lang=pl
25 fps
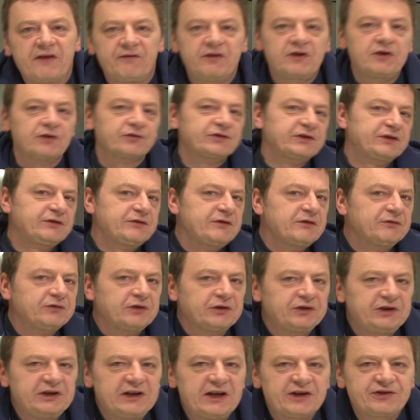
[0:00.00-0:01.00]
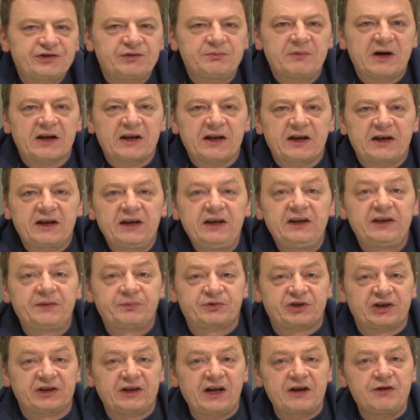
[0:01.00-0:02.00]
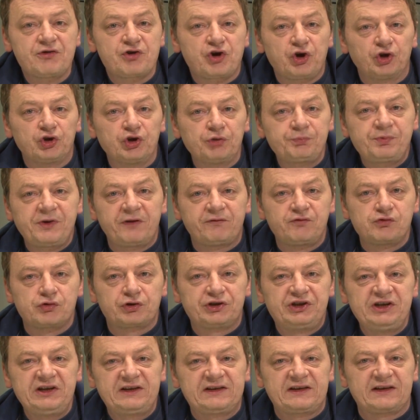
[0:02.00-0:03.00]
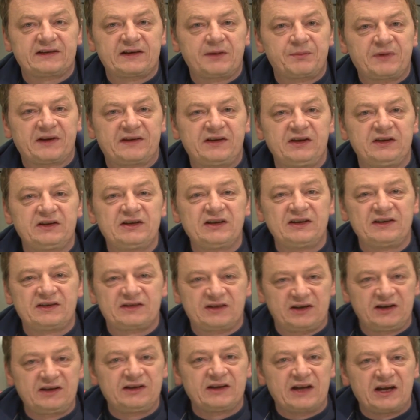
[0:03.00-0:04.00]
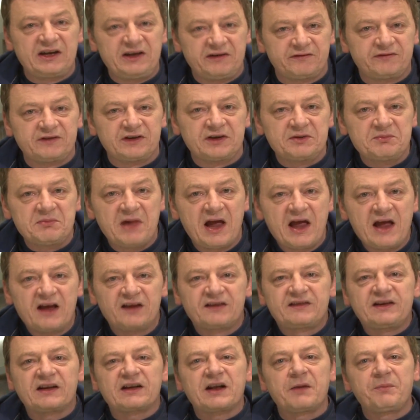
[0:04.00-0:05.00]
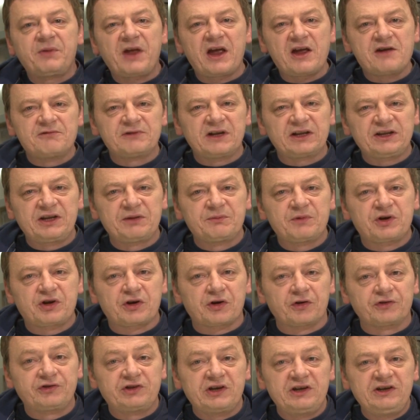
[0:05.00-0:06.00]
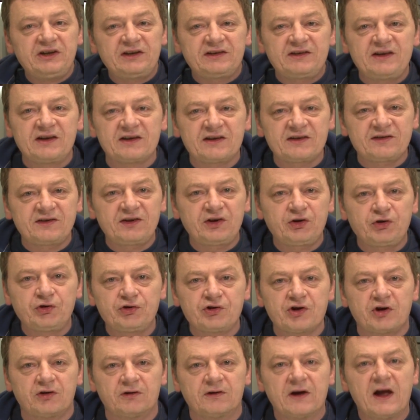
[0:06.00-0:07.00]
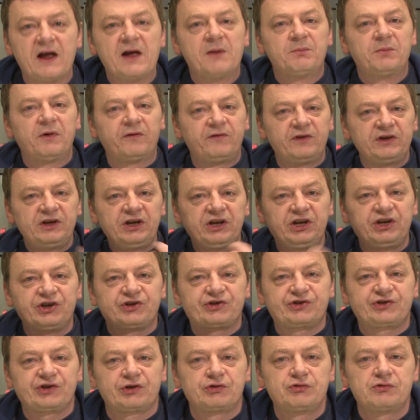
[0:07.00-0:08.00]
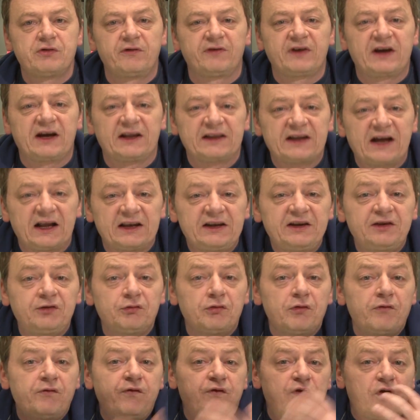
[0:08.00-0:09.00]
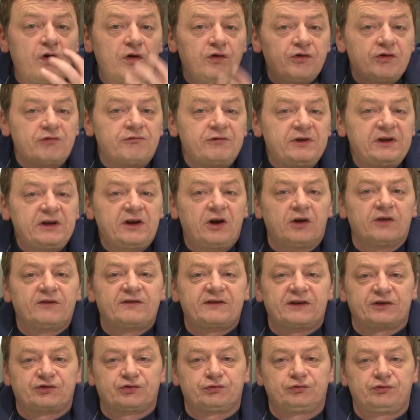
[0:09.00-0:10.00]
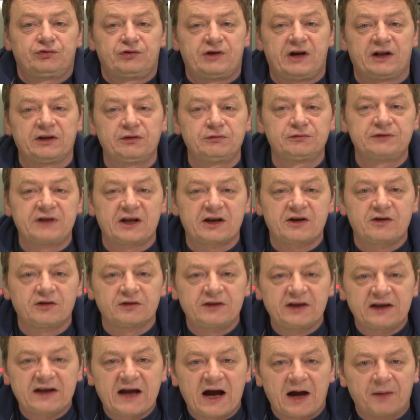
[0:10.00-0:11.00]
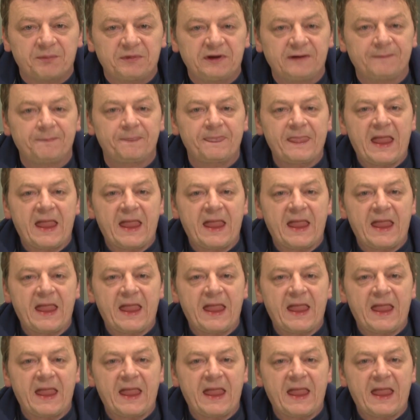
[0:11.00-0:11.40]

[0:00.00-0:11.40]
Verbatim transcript: Wykorzystują to dilerzy marychy i sprzedają konopie włókniste zamiast indyjskich naiwnym, zarabiają na tym krocie i nic nie ryzykują, bo wyniki szczegółowych analiz uwolnią ich od zarzutu handlu narkotykami.